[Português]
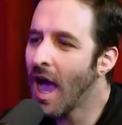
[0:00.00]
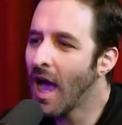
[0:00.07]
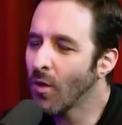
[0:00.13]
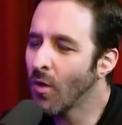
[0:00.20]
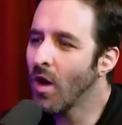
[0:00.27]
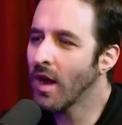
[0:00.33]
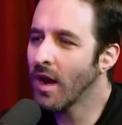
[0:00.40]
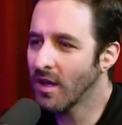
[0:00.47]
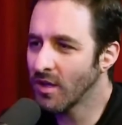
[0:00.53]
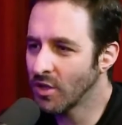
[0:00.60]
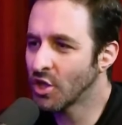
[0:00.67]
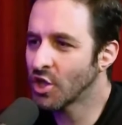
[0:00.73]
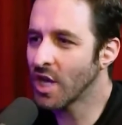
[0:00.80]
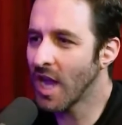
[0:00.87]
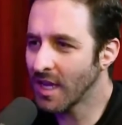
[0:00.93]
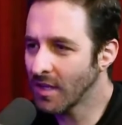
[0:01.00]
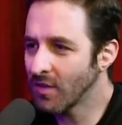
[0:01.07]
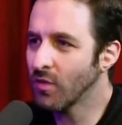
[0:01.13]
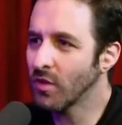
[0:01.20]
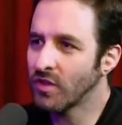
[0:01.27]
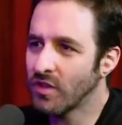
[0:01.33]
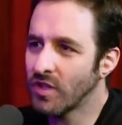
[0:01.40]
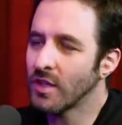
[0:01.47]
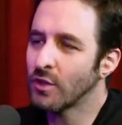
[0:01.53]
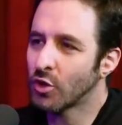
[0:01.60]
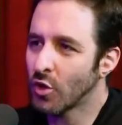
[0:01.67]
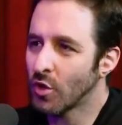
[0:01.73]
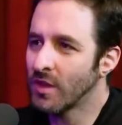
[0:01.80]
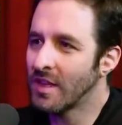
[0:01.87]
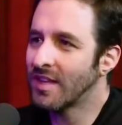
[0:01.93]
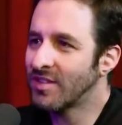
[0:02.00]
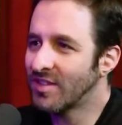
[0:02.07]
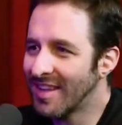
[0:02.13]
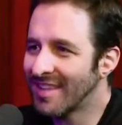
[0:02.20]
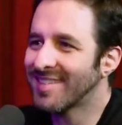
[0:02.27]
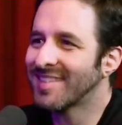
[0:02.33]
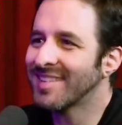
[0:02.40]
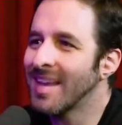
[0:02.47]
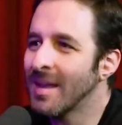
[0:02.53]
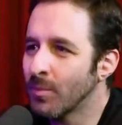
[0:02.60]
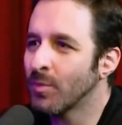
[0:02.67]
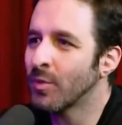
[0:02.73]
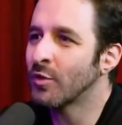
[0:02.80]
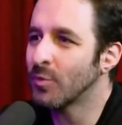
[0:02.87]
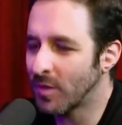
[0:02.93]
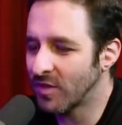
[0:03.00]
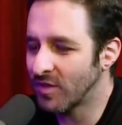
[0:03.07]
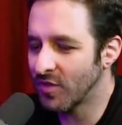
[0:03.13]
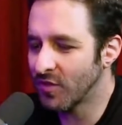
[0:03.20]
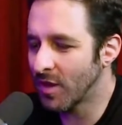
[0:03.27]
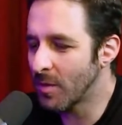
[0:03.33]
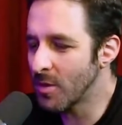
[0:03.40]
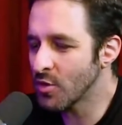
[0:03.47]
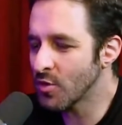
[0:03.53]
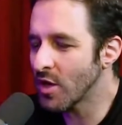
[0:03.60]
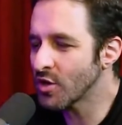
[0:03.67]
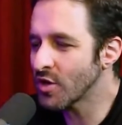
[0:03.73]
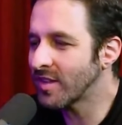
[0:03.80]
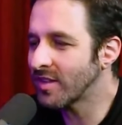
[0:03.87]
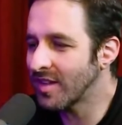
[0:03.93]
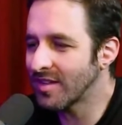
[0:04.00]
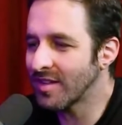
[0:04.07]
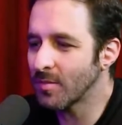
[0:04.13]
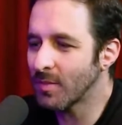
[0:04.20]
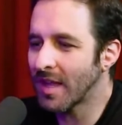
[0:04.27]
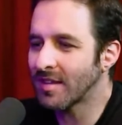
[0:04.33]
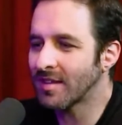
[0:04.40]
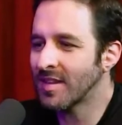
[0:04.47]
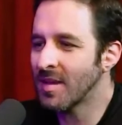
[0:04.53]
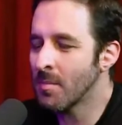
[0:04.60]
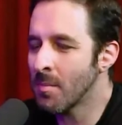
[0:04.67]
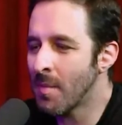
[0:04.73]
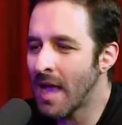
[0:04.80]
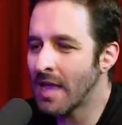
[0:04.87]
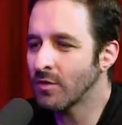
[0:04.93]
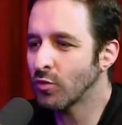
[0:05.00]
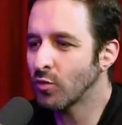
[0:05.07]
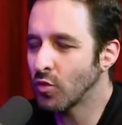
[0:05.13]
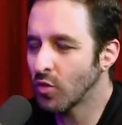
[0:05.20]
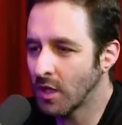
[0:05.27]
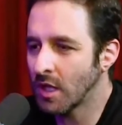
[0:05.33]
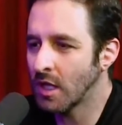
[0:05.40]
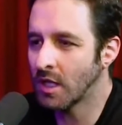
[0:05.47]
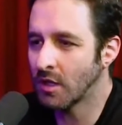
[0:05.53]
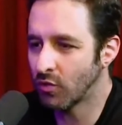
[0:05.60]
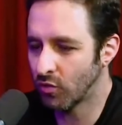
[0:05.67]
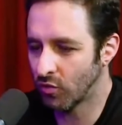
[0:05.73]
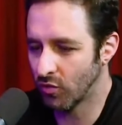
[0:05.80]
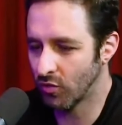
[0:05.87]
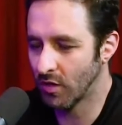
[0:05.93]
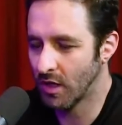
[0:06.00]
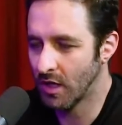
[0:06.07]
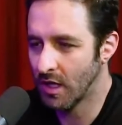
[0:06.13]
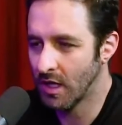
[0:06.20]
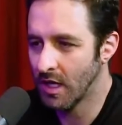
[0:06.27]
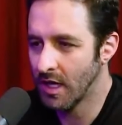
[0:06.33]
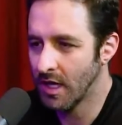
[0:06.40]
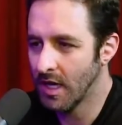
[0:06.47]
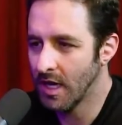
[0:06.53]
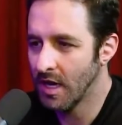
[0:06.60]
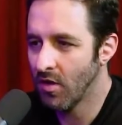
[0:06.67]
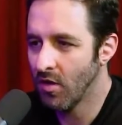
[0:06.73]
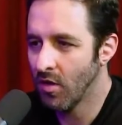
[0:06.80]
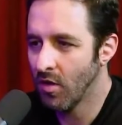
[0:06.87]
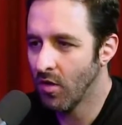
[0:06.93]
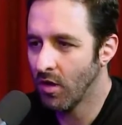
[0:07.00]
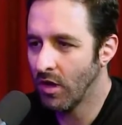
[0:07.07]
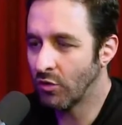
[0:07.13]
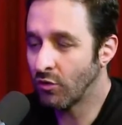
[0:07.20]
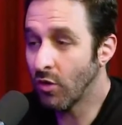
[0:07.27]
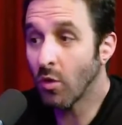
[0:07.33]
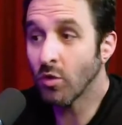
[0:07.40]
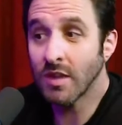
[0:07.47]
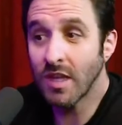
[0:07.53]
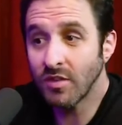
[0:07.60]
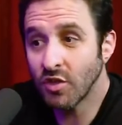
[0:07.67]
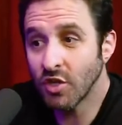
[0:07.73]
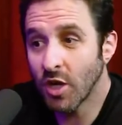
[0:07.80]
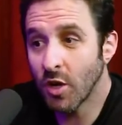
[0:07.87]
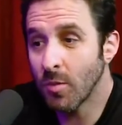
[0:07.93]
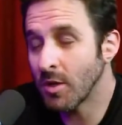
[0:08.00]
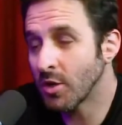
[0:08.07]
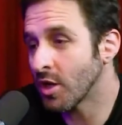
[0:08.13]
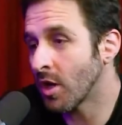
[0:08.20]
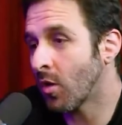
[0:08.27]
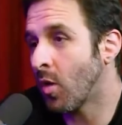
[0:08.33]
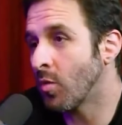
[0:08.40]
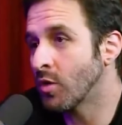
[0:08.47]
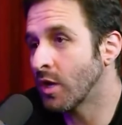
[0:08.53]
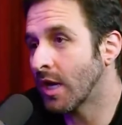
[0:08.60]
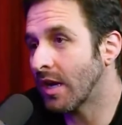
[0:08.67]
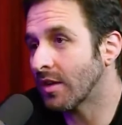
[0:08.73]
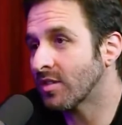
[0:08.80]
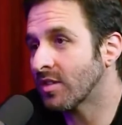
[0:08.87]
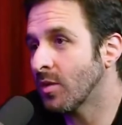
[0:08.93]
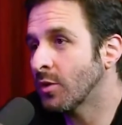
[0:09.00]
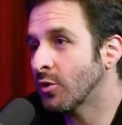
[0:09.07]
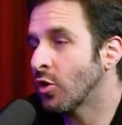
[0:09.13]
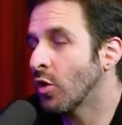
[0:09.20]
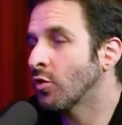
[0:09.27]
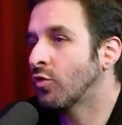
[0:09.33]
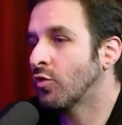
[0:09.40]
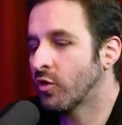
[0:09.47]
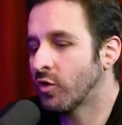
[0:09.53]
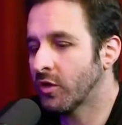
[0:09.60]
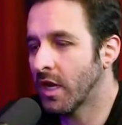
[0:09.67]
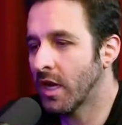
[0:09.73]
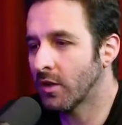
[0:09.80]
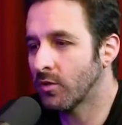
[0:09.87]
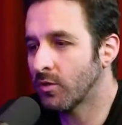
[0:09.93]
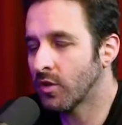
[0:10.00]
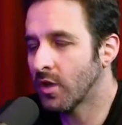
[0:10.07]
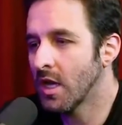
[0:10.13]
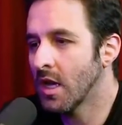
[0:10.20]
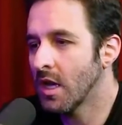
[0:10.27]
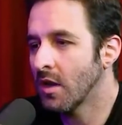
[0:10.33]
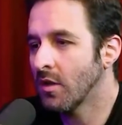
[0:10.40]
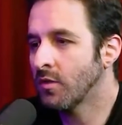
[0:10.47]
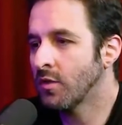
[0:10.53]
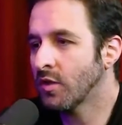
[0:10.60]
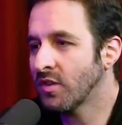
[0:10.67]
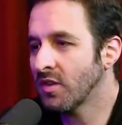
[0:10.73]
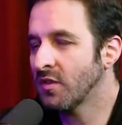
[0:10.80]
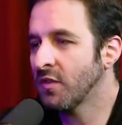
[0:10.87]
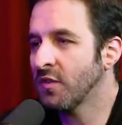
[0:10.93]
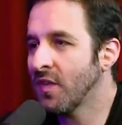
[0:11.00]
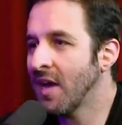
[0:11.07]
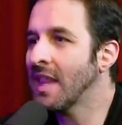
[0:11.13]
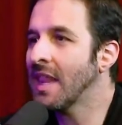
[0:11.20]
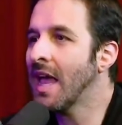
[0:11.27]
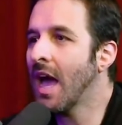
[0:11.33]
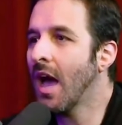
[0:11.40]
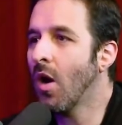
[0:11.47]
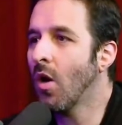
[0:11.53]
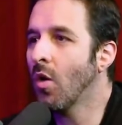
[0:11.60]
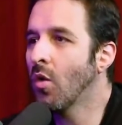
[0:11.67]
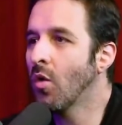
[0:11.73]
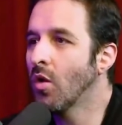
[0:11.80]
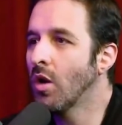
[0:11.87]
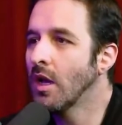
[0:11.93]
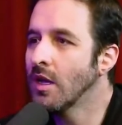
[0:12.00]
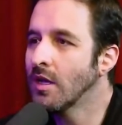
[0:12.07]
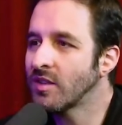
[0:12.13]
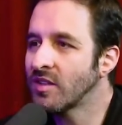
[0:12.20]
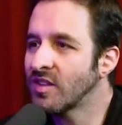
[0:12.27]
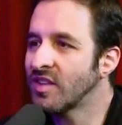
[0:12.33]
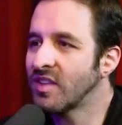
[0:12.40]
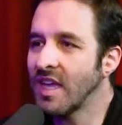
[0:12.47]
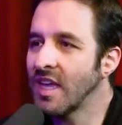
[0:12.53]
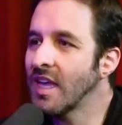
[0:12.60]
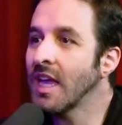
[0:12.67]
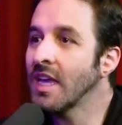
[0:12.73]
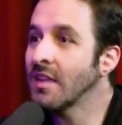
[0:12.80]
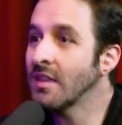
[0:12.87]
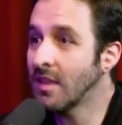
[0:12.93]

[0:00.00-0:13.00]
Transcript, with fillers: Agora, já que você entrou nesse exemplo especificamente, eu acho que esse exemplo quer dizer mais do que isso. Isso acontece geralmente na comunicação, em todos os cantos você fala algo sem a